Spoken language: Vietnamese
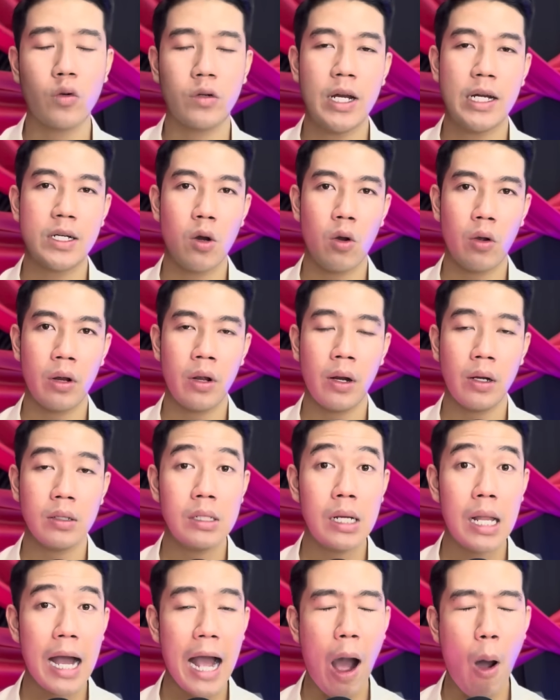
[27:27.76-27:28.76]
ra rồi
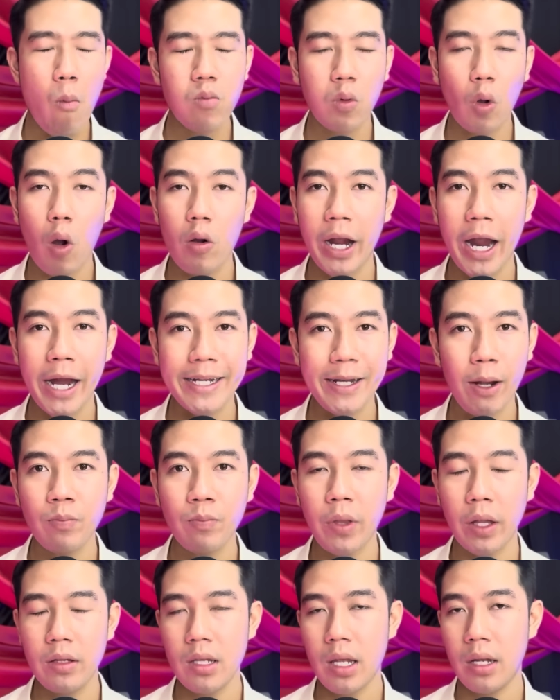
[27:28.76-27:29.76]
là không còn nghe động
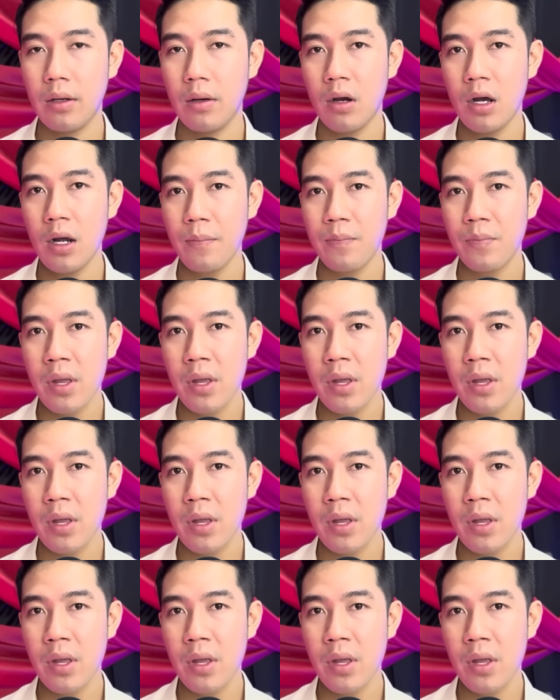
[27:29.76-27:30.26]
tĩnh gì nữa.